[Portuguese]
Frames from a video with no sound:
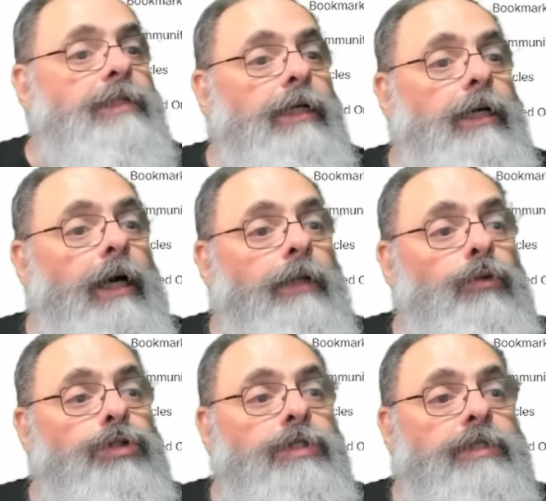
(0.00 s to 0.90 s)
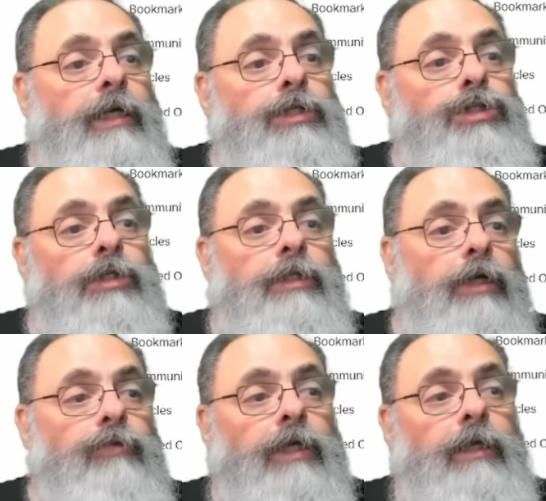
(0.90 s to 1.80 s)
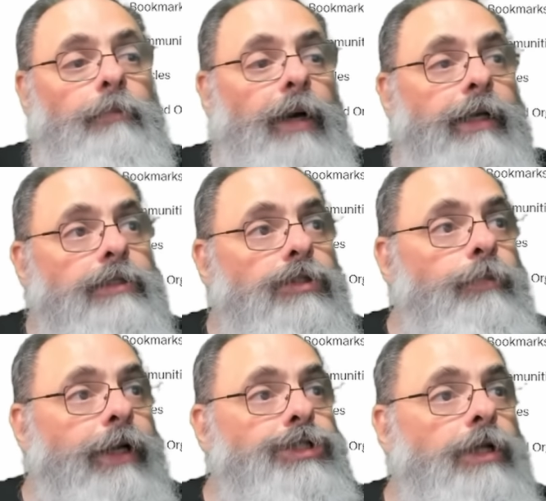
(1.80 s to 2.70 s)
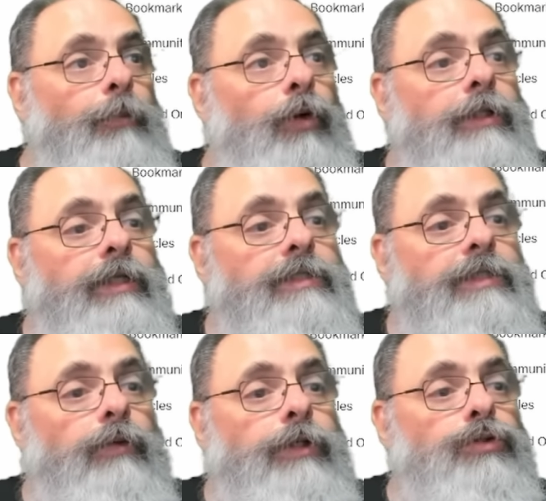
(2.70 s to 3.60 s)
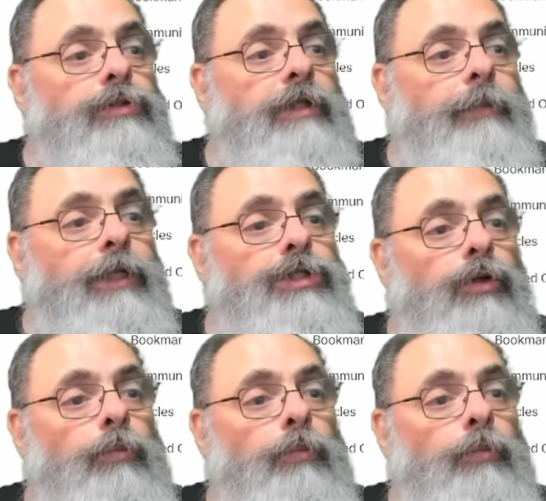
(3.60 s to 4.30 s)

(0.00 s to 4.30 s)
é, a notícia que a gente teve aqui mais, que mais chamou atenção é justamente que um